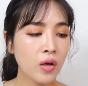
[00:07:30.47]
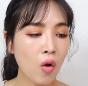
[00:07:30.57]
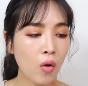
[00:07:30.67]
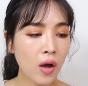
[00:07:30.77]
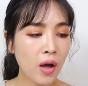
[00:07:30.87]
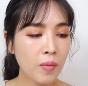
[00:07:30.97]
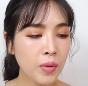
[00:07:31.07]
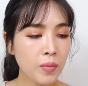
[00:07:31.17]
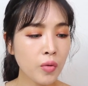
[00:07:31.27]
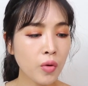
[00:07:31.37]
건강한
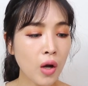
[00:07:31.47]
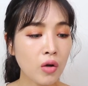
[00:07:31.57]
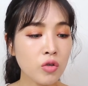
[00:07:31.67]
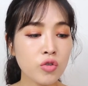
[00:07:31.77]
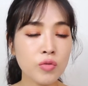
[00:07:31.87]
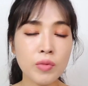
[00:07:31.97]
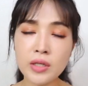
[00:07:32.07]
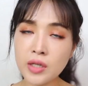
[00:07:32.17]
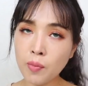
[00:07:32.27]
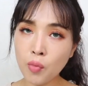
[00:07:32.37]
피부로 가꿔주는
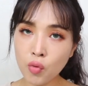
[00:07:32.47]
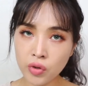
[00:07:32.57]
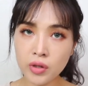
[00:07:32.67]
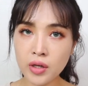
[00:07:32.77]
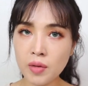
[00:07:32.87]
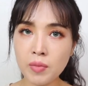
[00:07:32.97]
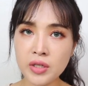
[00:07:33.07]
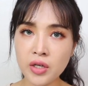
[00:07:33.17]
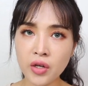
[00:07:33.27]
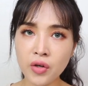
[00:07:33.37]
밀착 보습
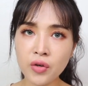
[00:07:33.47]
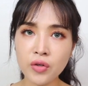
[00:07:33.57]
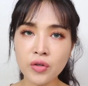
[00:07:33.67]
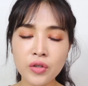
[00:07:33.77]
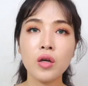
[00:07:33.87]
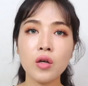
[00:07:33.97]
크림이잖아요.